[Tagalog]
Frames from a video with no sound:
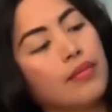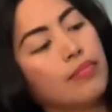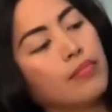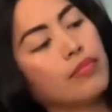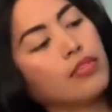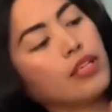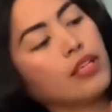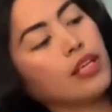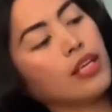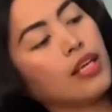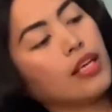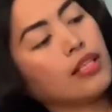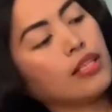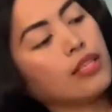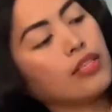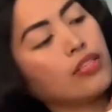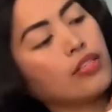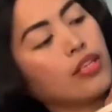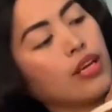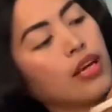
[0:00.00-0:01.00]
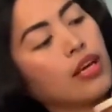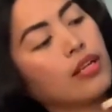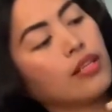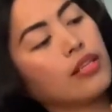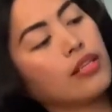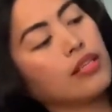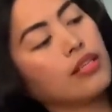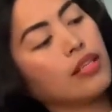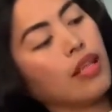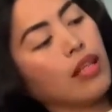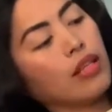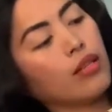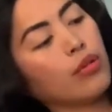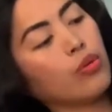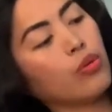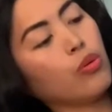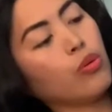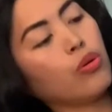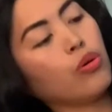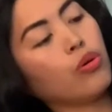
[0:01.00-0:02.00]
Asan natin siya?
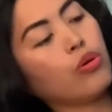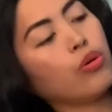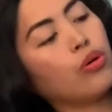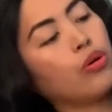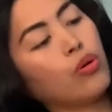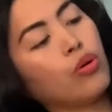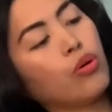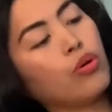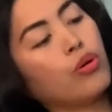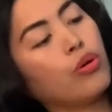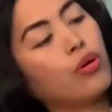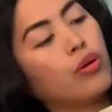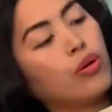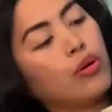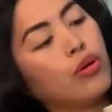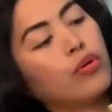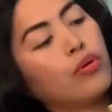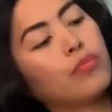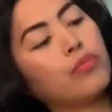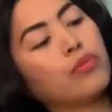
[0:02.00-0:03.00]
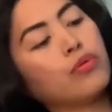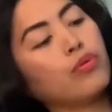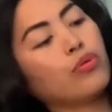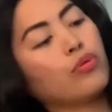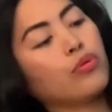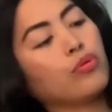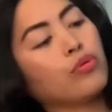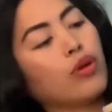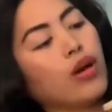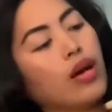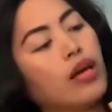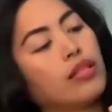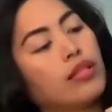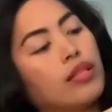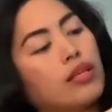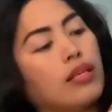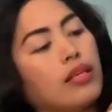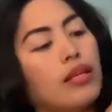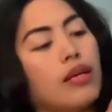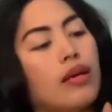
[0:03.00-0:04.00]
Tatlong produkto ang
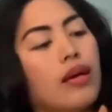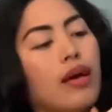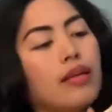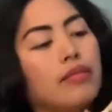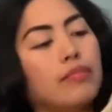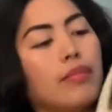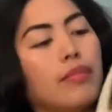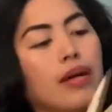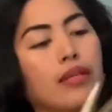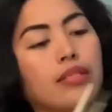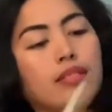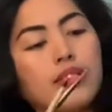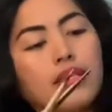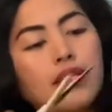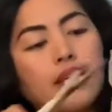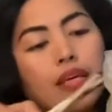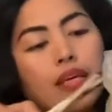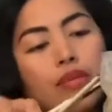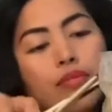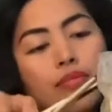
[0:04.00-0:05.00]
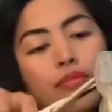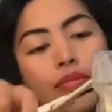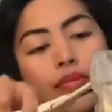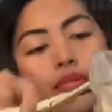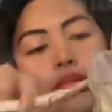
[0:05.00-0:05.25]
ating unboxing ngayon.